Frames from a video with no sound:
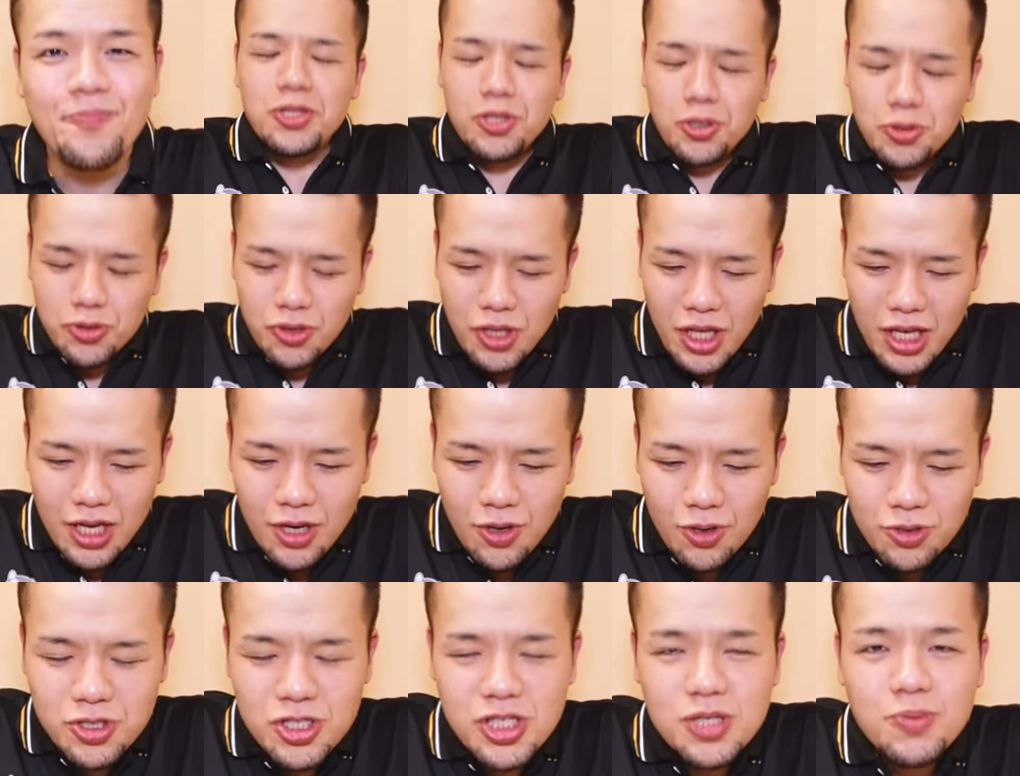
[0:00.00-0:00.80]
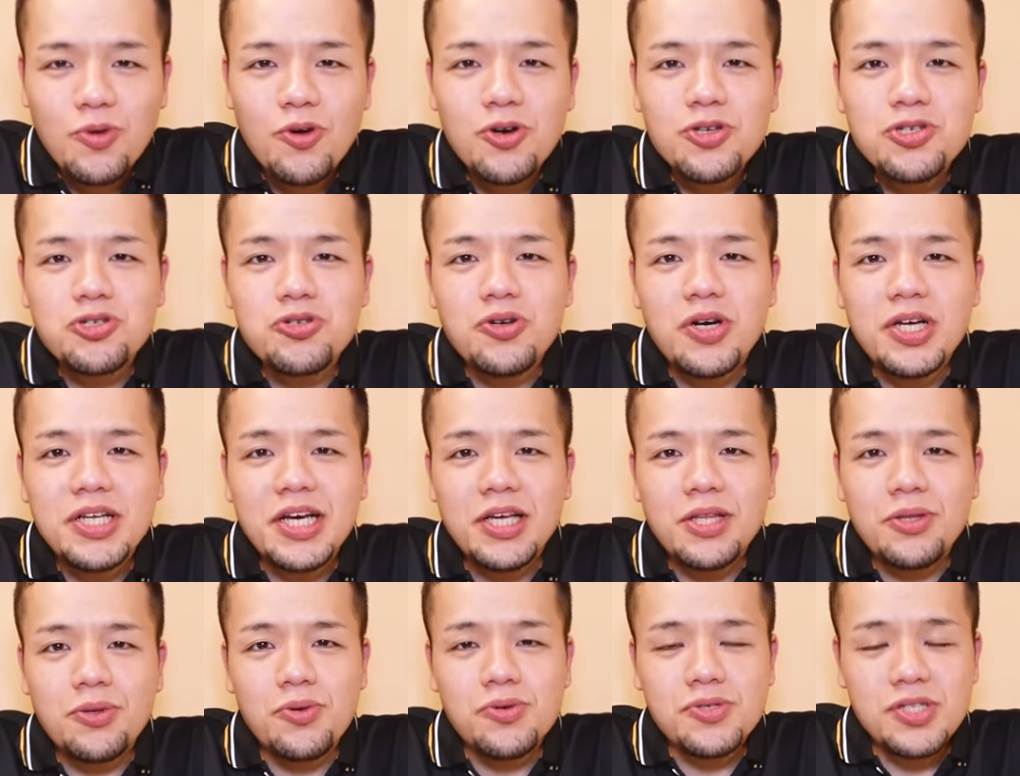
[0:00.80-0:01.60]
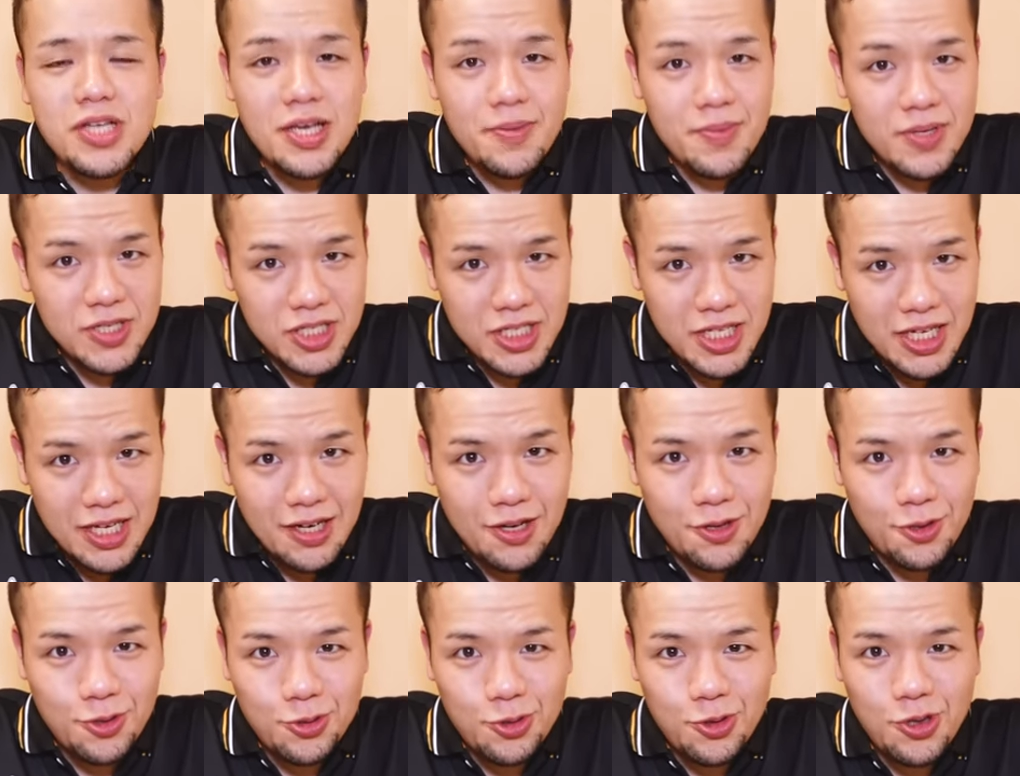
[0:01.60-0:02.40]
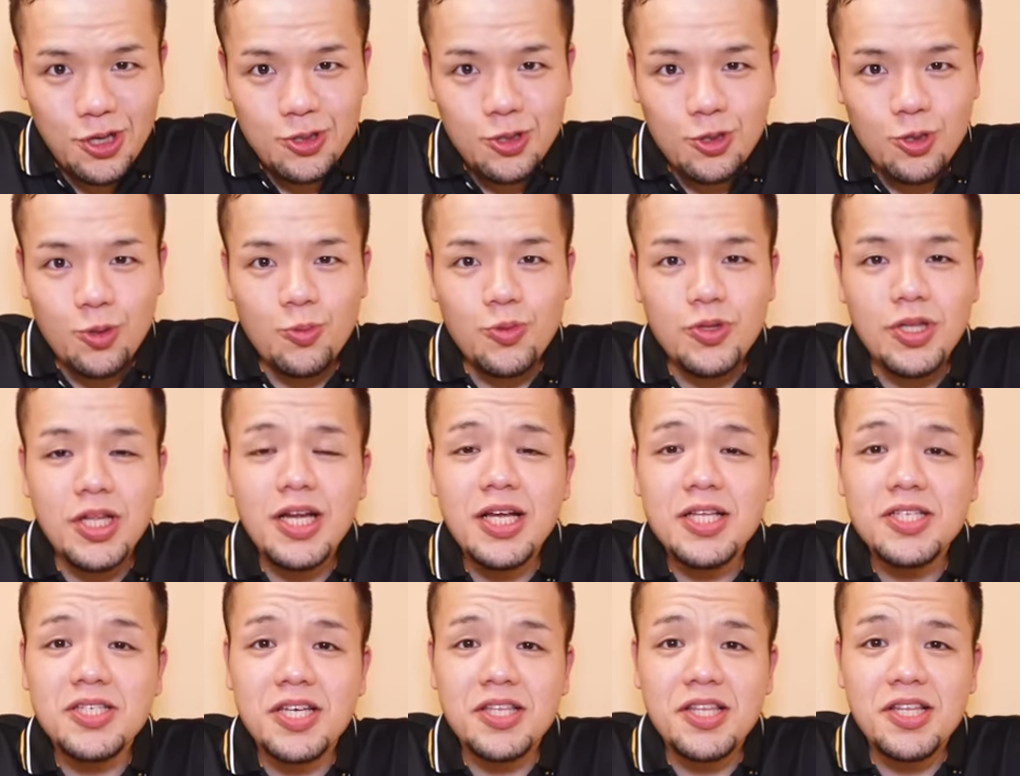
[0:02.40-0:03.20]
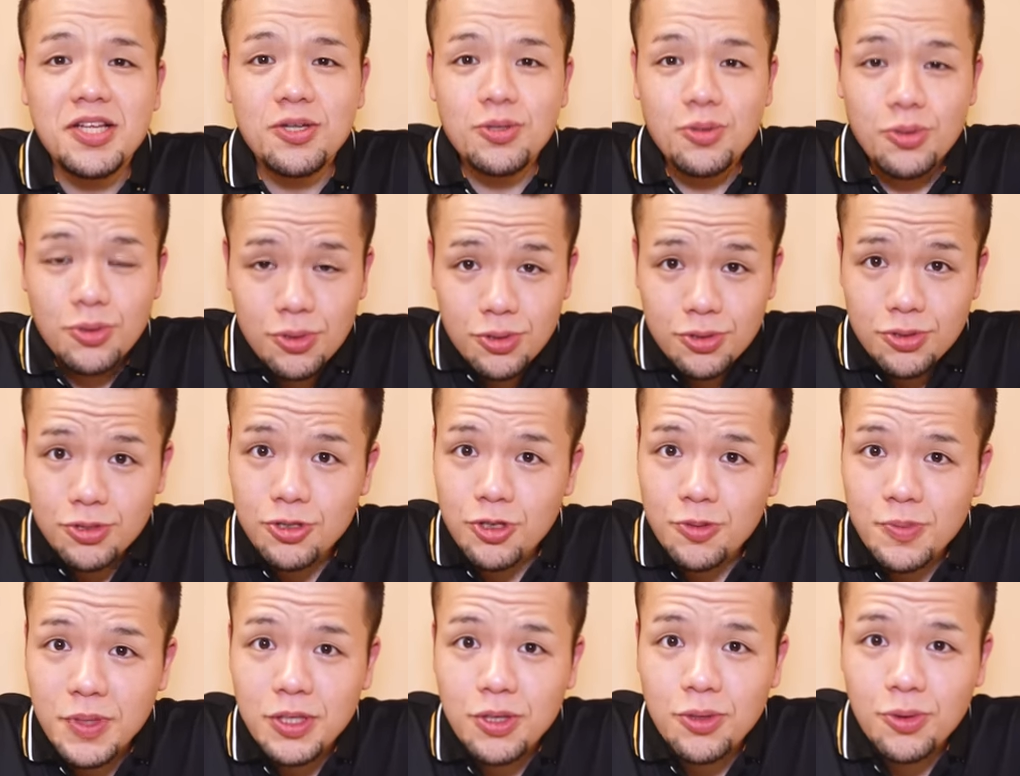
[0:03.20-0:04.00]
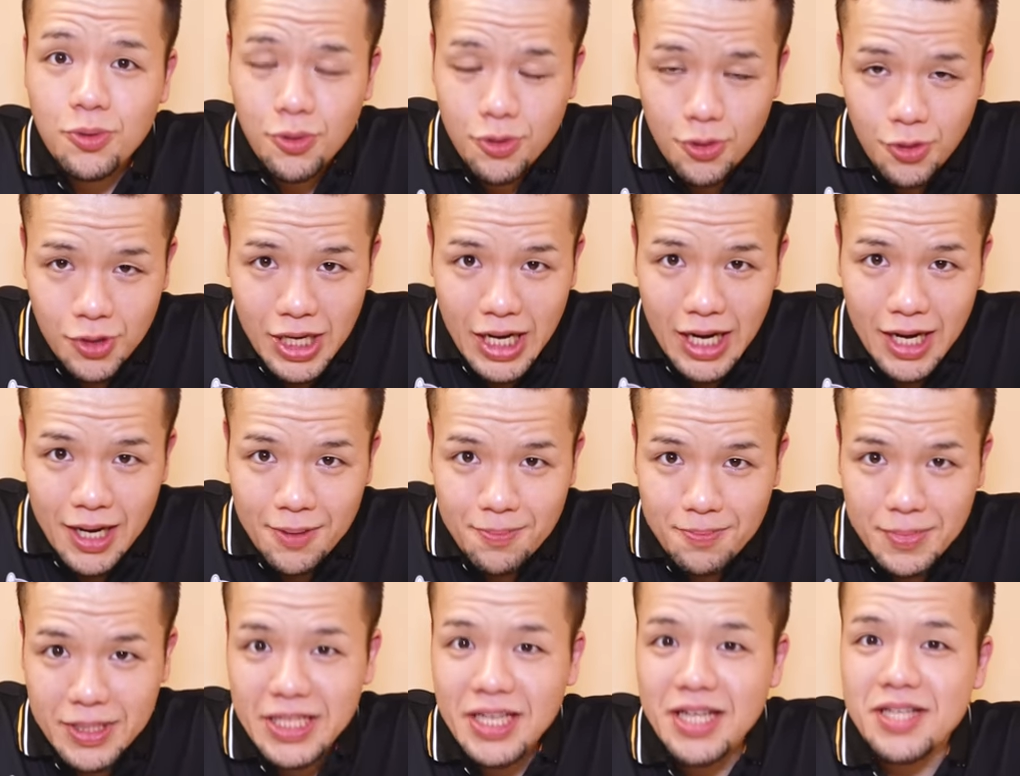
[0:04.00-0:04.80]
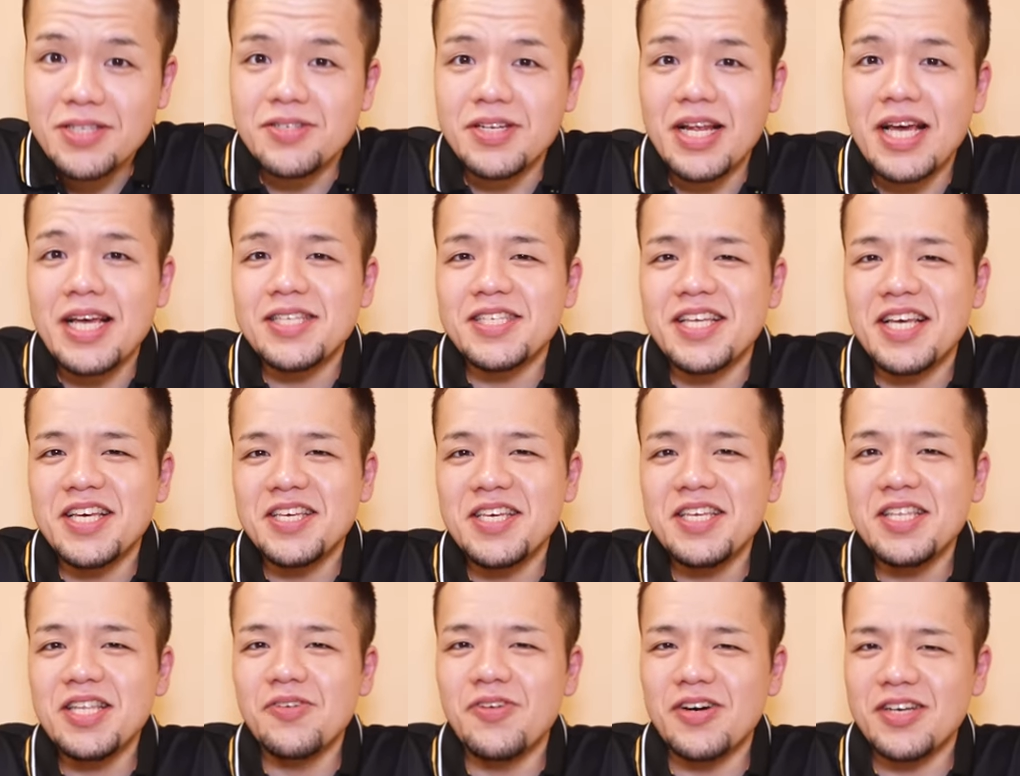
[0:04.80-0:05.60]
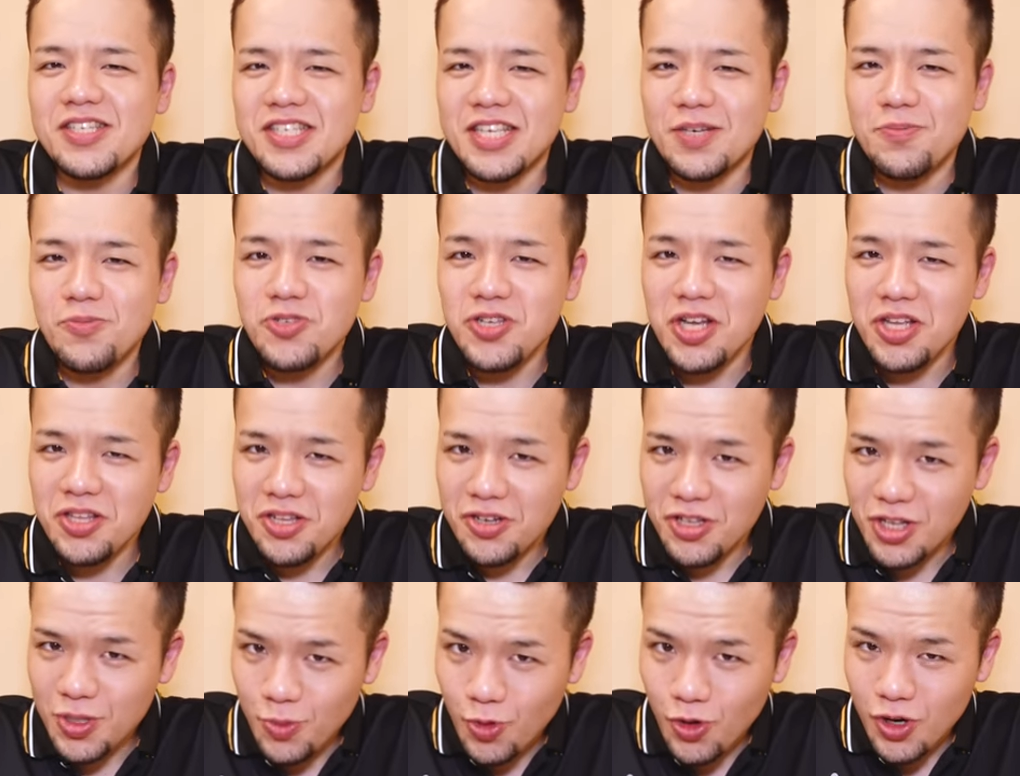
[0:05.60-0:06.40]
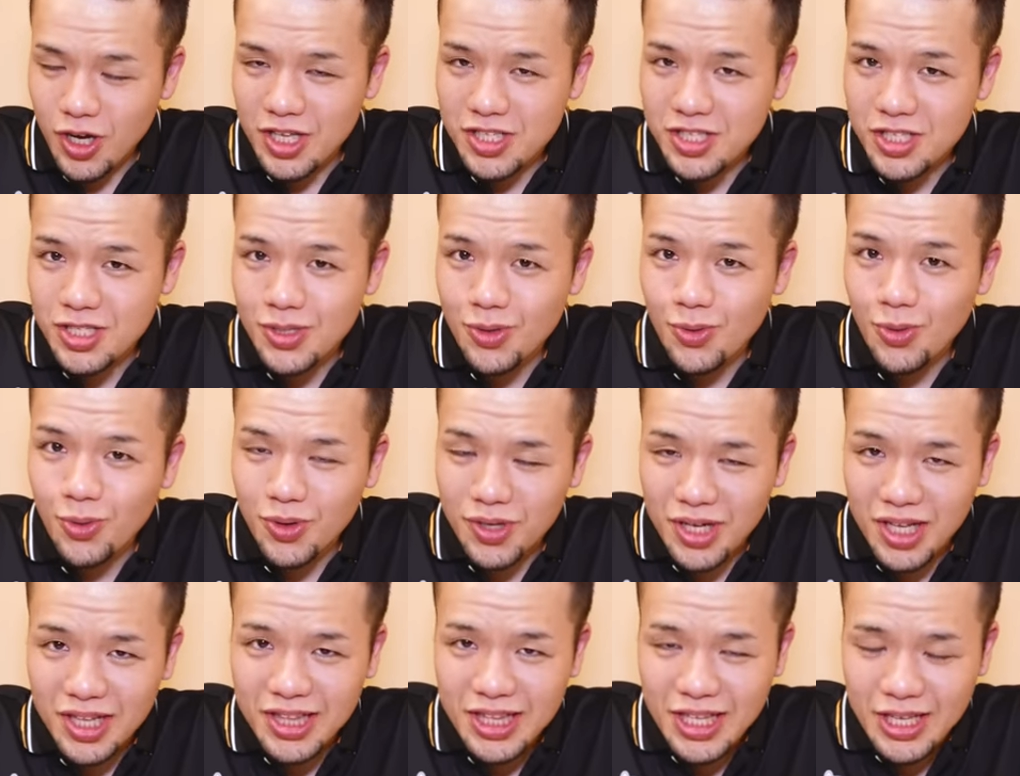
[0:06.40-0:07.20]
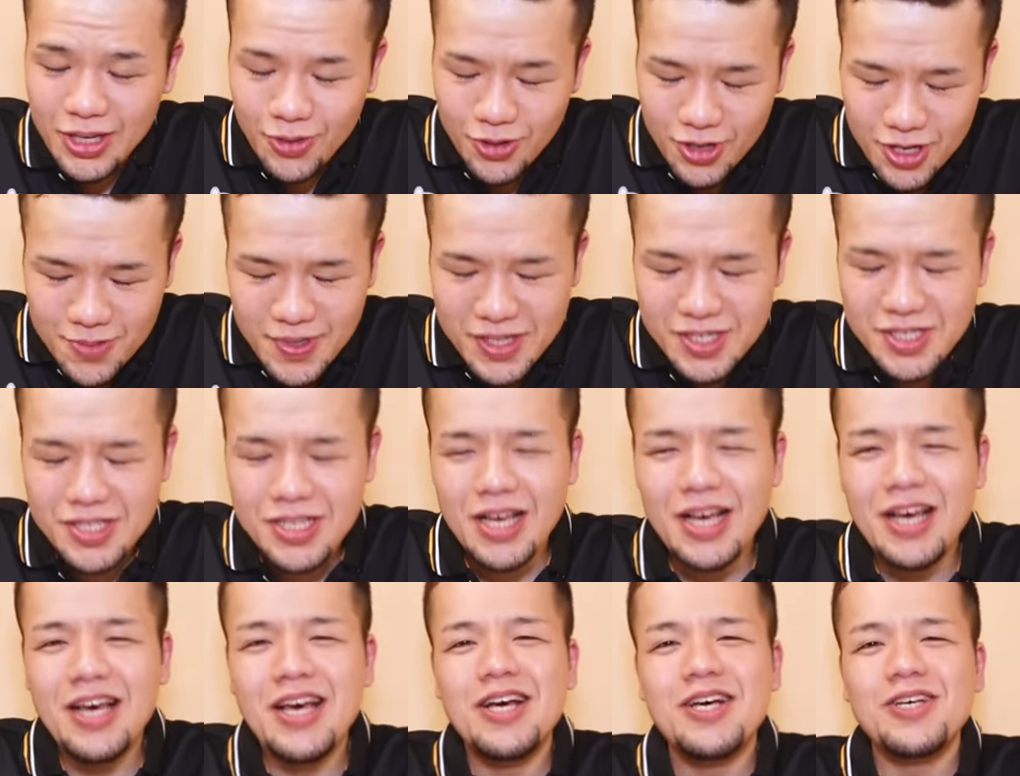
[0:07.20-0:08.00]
ということで本日もご視聴ありがとうございました。この動画だと思ったらチャンネル登録、コメント、高評価、またですね、最近ではサブチャンネルでも活動を行っております。